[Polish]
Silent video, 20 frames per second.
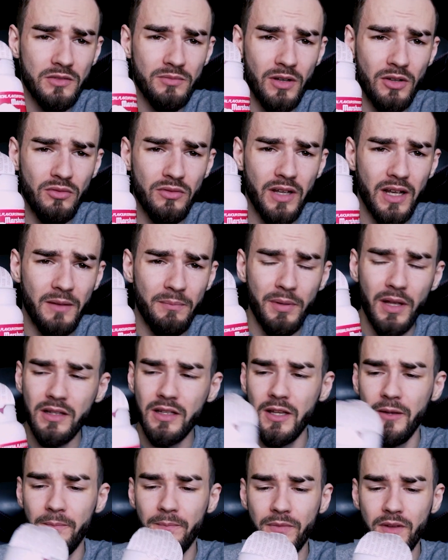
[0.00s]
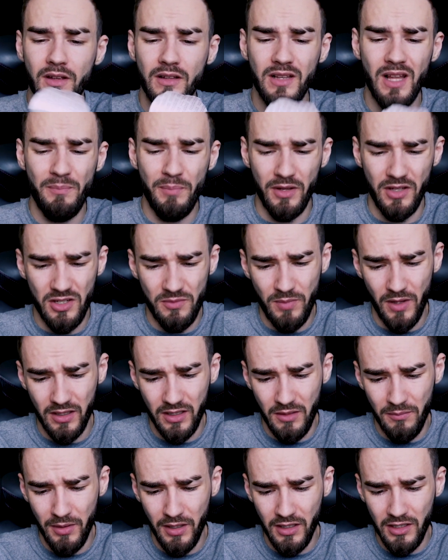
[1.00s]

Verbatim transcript: Smakuje jak pianki. Nawet lepiej niż pianki.